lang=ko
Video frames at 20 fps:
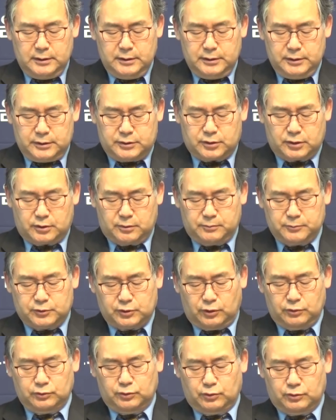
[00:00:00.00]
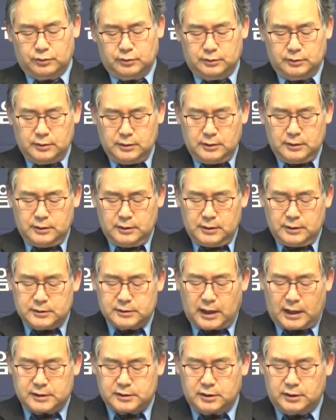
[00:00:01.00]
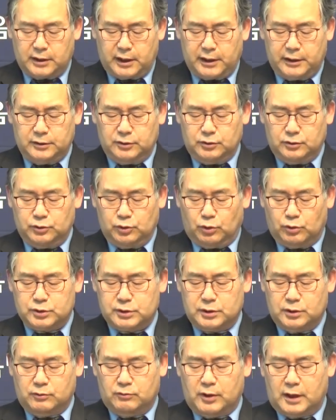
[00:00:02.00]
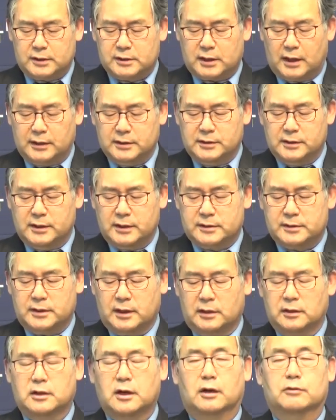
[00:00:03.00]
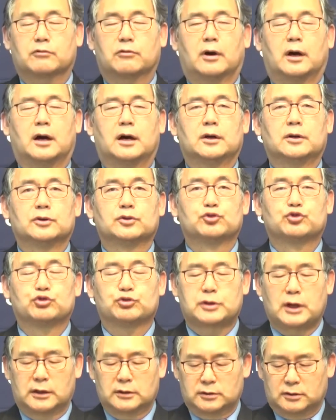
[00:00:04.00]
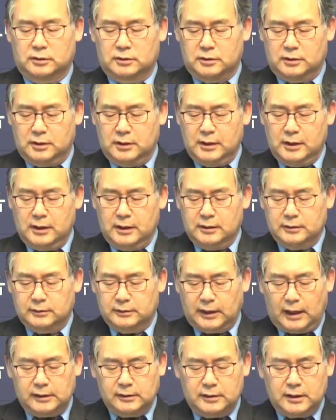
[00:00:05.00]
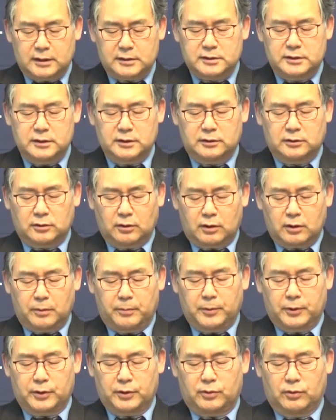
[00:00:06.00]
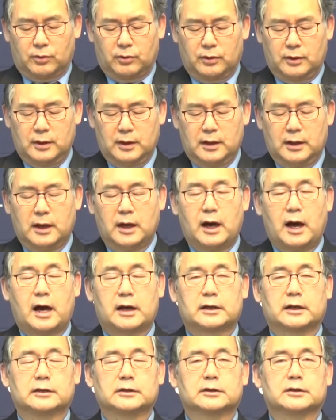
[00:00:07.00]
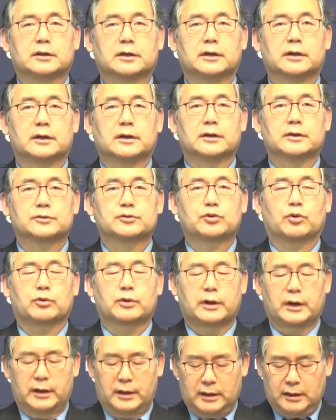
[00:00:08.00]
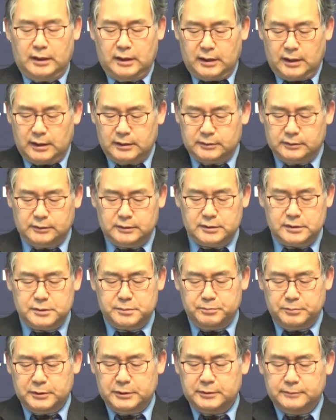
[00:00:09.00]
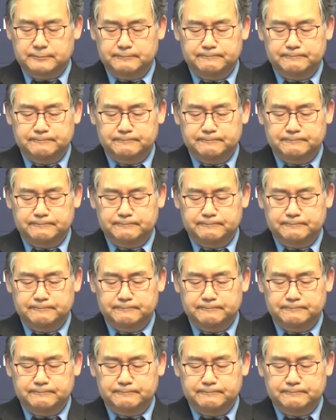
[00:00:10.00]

이처럼 성도는 자신에게 있는 욕심과 자기의 생각과 주장 등을 낱낱이 떨어버리고 하나님께 속해야 하는 것입니다.